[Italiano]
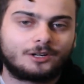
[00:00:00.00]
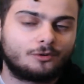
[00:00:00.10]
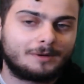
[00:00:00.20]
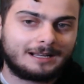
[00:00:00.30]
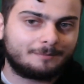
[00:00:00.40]
e
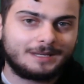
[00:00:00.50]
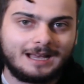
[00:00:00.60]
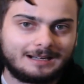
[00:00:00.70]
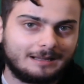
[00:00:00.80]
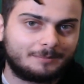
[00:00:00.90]
come
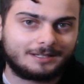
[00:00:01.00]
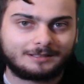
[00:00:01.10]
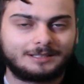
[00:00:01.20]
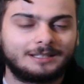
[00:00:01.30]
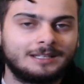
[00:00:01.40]
cambiarla
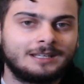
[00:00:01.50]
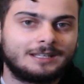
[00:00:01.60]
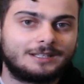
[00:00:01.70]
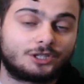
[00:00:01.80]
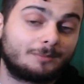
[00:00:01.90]
per
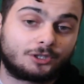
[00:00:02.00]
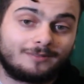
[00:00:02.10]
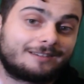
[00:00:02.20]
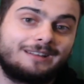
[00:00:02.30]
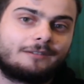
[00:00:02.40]
insomma
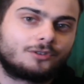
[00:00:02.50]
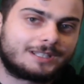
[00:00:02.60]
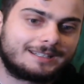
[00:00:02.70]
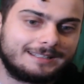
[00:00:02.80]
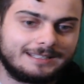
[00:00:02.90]
trovarvi la
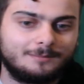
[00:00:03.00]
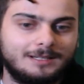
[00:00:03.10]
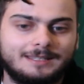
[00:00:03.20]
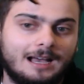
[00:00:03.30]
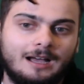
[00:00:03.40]
vostra
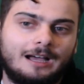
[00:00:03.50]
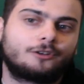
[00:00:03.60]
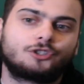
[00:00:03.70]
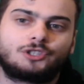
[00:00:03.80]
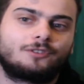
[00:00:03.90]
sensibilità.
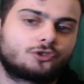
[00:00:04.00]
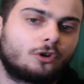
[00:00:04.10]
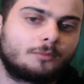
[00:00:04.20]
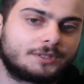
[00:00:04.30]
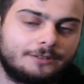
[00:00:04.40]
Ad oggi vi ho
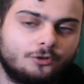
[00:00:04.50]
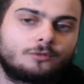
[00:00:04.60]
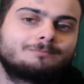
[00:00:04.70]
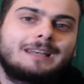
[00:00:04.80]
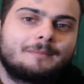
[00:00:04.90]
solo
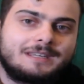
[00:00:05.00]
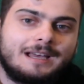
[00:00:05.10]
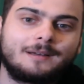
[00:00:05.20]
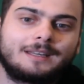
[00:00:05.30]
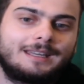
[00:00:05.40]
mostrato la
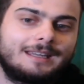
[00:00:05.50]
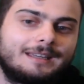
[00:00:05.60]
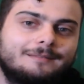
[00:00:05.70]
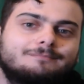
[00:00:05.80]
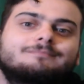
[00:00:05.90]
mia
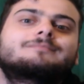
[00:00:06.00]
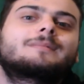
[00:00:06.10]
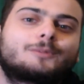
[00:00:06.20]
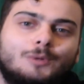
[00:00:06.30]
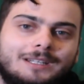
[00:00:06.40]
e
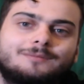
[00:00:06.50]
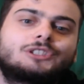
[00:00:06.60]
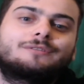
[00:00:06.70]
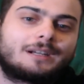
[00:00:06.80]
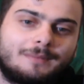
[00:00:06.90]
qui
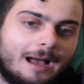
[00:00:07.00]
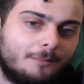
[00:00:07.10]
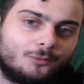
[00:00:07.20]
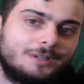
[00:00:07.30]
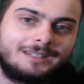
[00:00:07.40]
ci
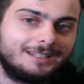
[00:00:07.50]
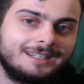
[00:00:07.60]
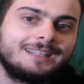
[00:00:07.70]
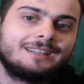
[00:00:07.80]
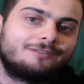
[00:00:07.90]
fermiamo, quindi
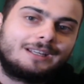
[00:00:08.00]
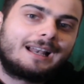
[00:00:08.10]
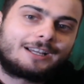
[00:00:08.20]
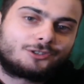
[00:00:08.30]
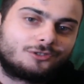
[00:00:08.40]
vi
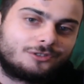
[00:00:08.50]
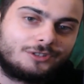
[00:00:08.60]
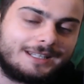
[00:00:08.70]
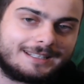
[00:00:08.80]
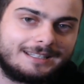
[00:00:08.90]

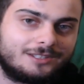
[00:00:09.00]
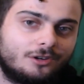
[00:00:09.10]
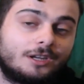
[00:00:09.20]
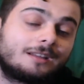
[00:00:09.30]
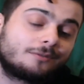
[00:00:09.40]
lascio in
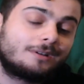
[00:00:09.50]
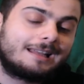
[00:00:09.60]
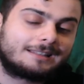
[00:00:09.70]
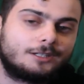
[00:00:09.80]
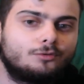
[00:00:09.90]
descrizione
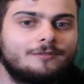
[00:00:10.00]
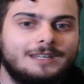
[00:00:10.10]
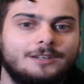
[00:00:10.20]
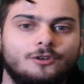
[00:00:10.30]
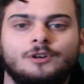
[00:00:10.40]
quegli altri due
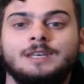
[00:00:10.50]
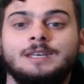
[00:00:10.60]
video.